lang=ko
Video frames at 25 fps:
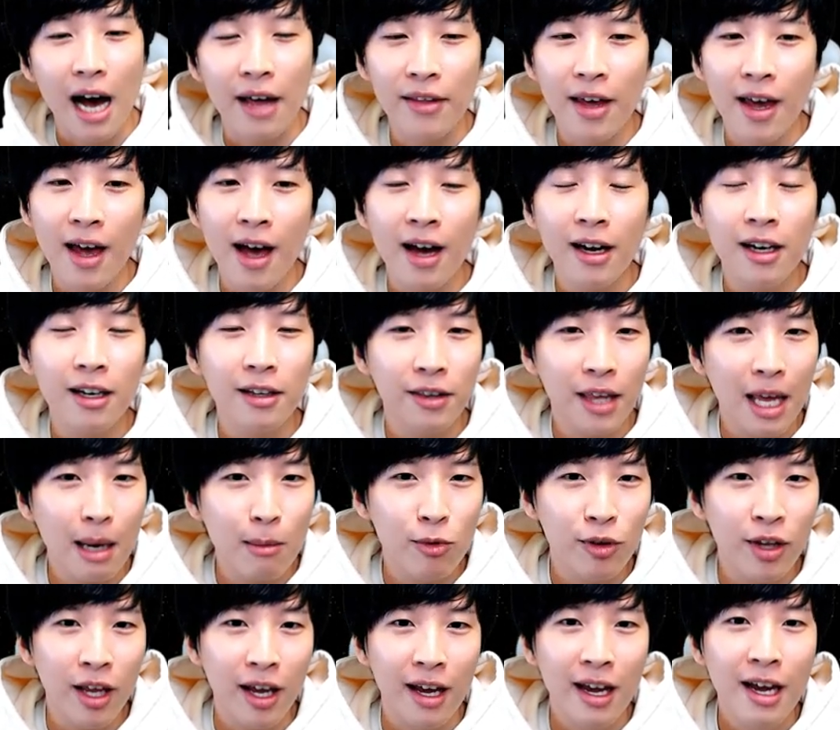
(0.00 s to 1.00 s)
않아야 하기
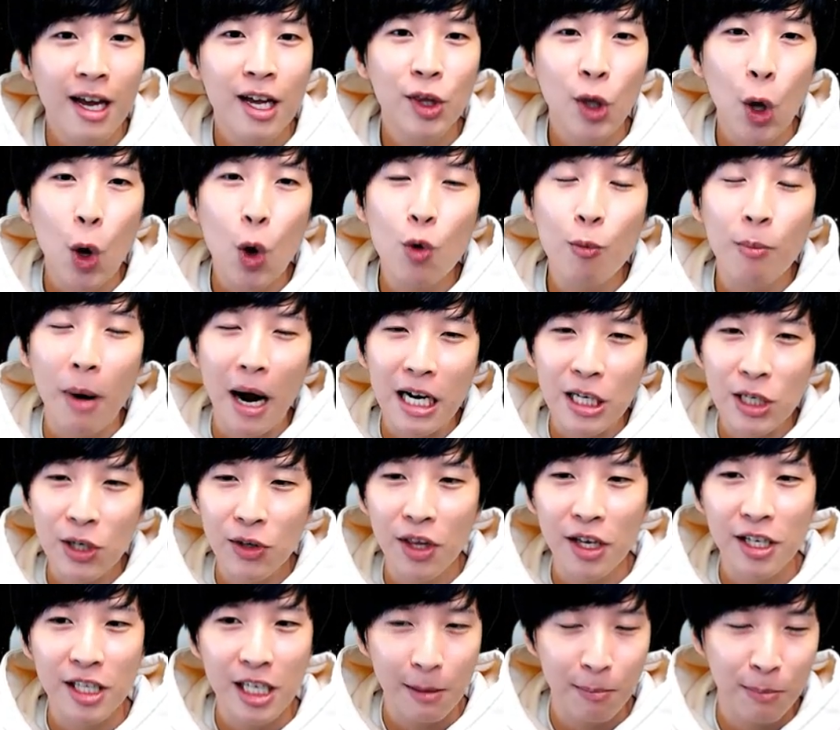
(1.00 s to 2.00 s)
때문에 더욱
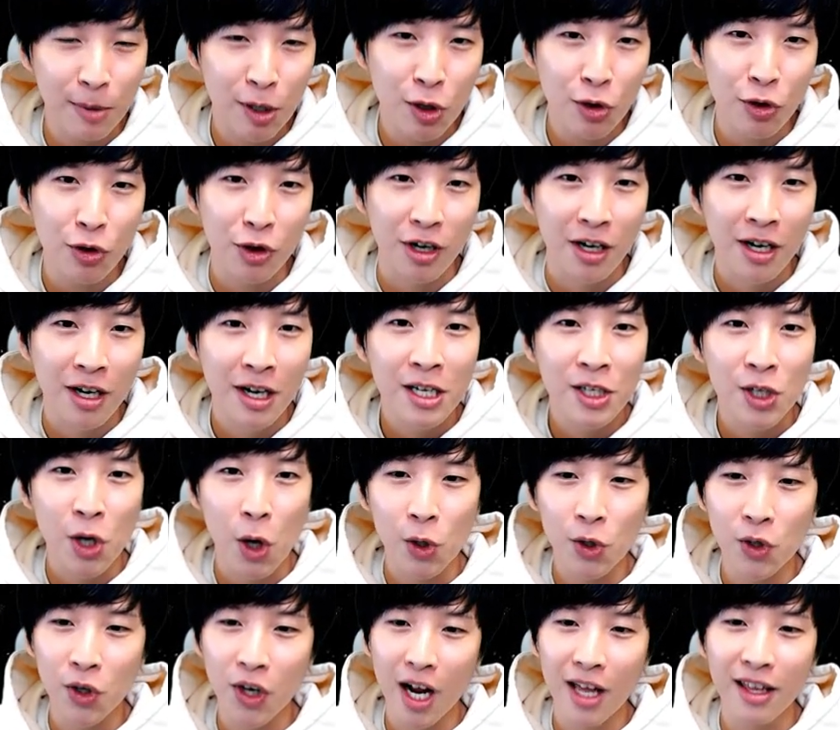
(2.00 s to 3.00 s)
발전된 CPU를
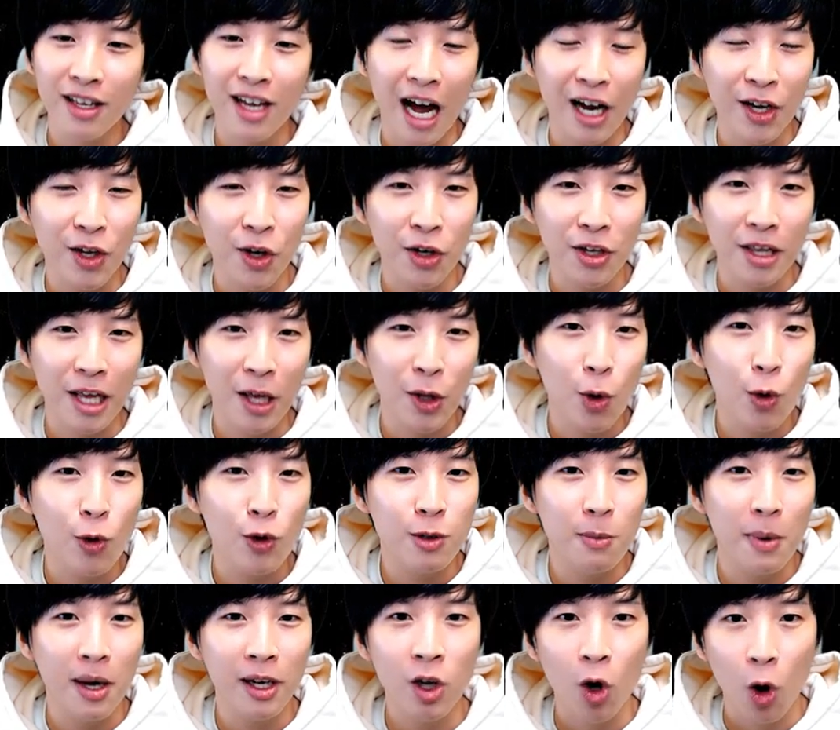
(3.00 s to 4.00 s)
적절한 가격에
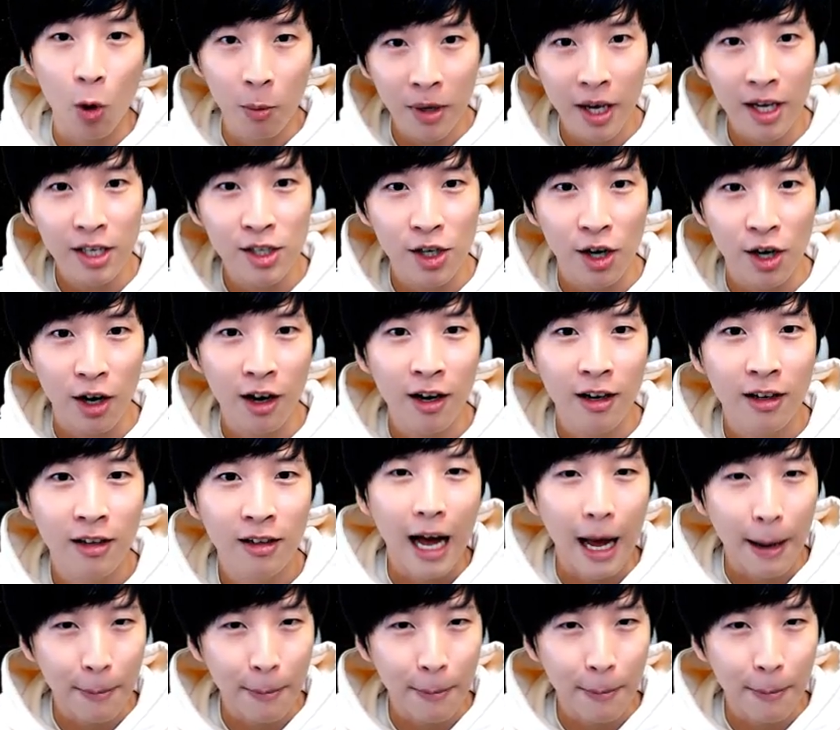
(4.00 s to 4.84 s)
내놓을 수밖에 없겠죠.